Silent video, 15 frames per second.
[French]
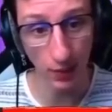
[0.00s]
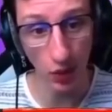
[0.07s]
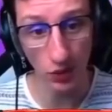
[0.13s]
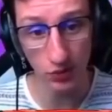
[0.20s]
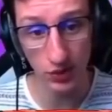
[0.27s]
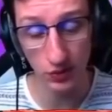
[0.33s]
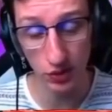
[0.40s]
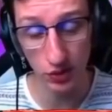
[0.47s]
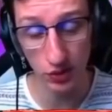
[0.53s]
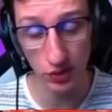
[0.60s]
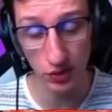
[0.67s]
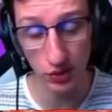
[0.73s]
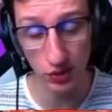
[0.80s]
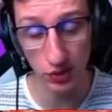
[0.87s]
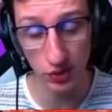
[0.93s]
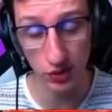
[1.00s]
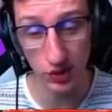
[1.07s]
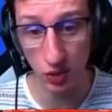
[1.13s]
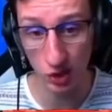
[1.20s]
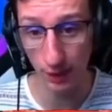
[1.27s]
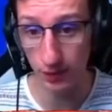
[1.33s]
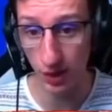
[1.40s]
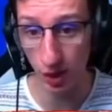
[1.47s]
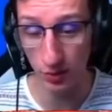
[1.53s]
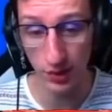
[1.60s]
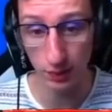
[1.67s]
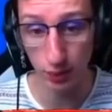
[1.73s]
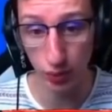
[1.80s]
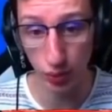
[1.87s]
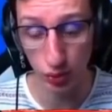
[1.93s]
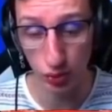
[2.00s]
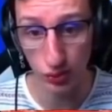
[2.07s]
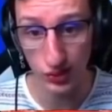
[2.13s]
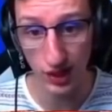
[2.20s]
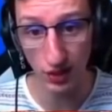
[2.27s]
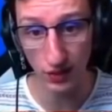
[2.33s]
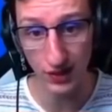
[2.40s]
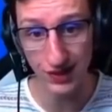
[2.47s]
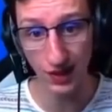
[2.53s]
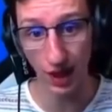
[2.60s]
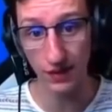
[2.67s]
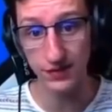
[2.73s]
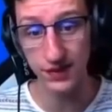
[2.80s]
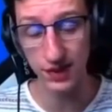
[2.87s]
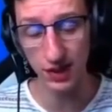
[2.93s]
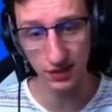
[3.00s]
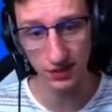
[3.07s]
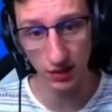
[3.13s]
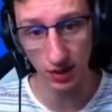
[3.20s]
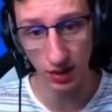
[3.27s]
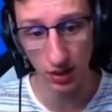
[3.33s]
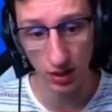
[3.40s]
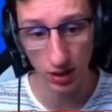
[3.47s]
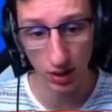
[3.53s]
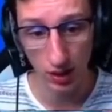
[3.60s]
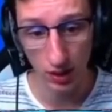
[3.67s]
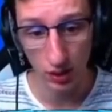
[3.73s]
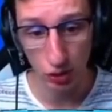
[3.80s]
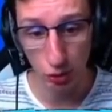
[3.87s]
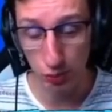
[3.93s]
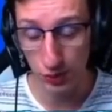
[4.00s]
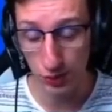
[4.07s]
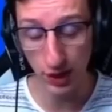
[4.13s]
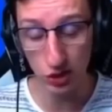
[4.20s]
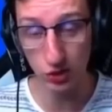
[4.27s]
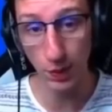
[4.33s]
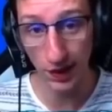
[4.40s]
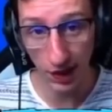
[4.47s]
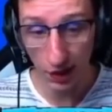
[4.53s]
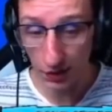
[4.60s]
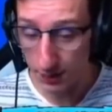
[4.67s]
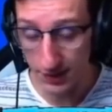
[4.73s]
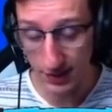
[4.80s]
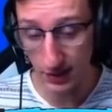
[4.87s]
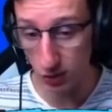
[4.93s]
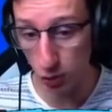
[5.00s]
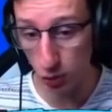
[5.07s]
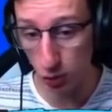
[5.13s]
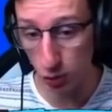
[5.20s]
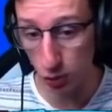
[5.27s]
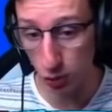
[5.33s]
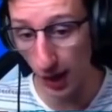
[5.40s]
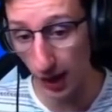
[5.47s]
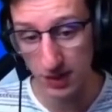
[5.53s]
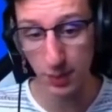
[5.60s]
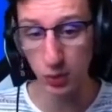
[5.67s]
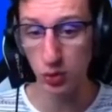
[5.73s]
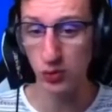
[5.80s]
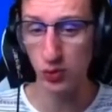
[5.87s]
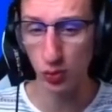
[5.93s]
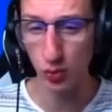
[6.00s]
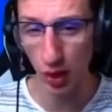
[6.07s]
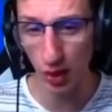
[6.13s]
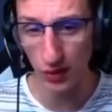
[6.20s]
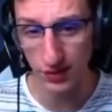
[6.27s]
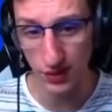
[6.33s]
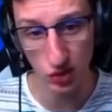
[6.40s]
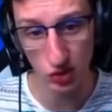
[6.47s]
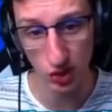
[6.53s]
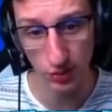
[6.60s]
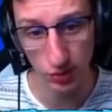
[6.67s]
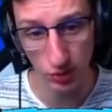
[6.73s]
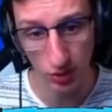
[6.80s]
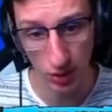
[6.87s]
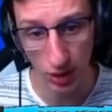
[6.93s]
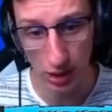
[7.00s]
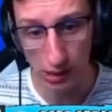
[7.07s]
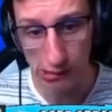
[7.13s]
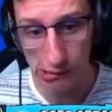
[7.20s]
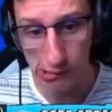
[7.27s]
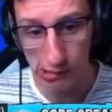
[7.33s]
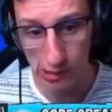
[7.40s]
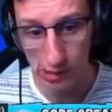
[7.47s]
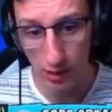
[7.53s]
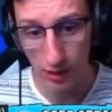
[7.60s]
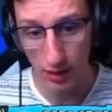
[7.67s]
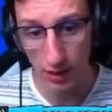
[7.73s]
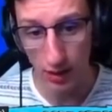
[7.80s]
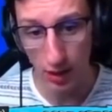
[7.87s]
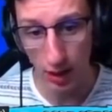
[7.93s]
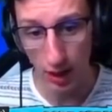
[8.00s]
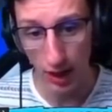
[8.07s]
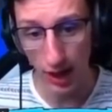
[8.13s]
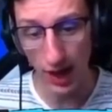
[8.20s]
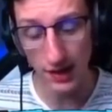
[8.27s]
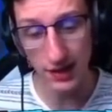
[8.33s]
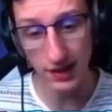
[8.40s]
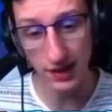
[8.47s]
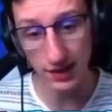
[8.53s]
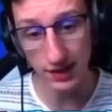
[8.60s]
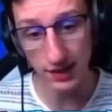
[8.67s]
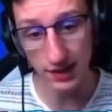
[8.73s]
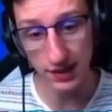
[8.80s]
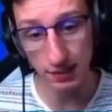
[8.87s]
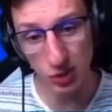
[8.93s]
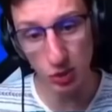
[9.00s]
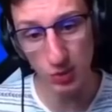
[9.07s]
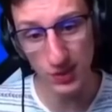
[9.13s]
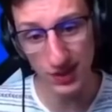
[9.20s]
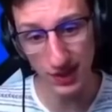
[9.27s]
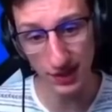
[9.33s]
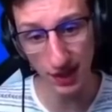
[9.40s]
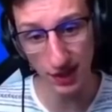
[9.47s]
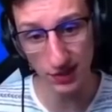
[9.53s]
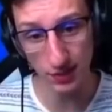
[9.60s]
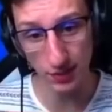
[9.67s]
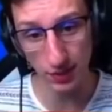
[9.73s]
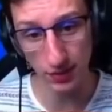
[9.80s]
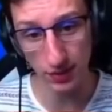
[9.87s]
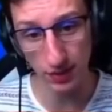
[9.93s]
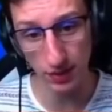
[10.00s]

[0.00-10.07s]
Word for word: Par contre, au niveau des couleurs, j'en parle pas depuis tout à l'heure, mais bleu, tout ça, ouais, c'est grave stylé ça. Ouais, c'est stylé, ouais. Depuis tout à l'heure, je suis pas gaffe, mais c'est super agréable. C'est pas du vieux blanc, ça change d'habitude. Ah, des, ouais, par cubes, ça c'est intéressant, man.